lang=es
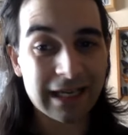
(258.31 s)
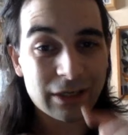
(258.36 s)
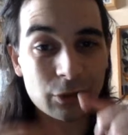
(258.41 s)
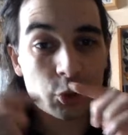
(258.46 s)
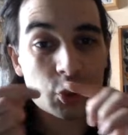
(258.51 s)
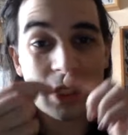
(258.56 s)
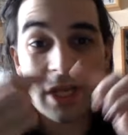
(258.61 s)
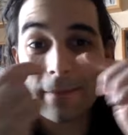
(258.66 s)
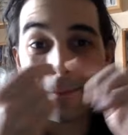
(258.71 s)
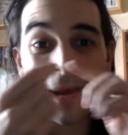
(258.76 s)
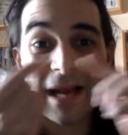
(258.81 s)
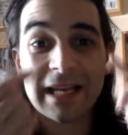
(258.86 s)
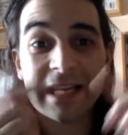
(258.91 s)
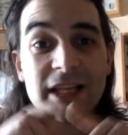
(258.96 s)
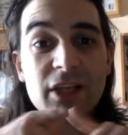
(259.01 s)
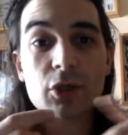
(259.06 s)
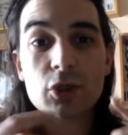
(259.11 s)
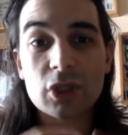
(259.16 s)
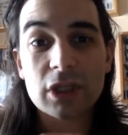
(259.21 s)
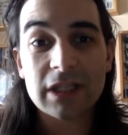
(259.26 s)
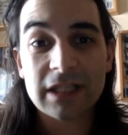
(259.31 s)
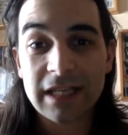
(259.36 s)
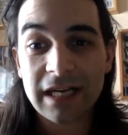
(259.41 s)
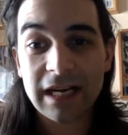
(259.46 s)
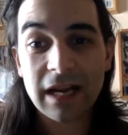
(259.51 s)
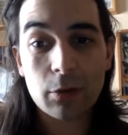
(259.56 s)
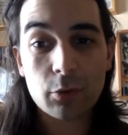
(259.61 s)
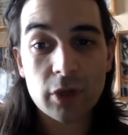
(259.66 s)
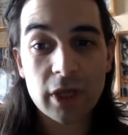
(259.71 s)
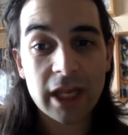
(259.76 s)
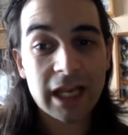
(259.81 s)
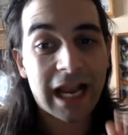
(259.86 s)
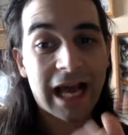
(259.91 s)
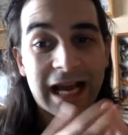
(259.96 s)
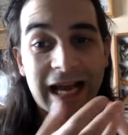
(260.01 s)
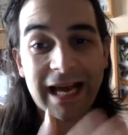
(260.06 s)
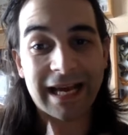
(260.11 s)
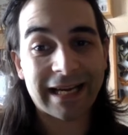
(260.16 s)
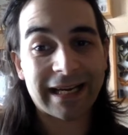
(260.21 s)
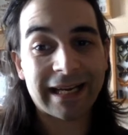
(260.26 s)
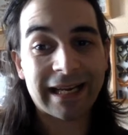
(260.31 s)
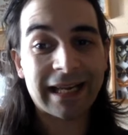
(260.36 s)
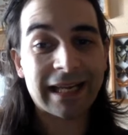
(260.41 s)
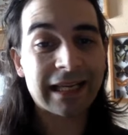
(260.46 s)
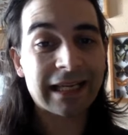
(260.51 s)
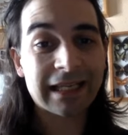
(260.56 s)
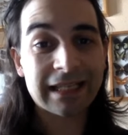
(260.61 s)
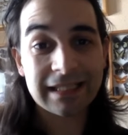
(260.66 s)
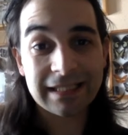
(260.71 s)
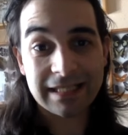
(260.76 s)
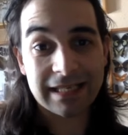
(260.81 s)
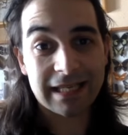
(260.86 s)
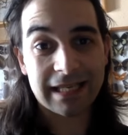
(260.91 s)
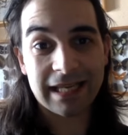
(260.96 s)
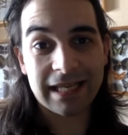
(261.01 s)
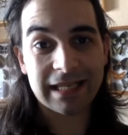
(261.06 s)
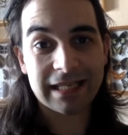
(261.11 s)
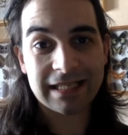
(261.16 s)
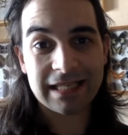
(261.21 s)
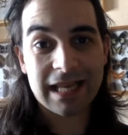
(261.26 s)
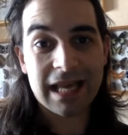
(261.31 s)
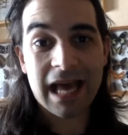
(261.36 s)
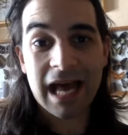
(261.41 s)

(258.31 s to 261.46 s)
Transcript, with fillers: no sé, palillos entre la uña y la carne, si quieres.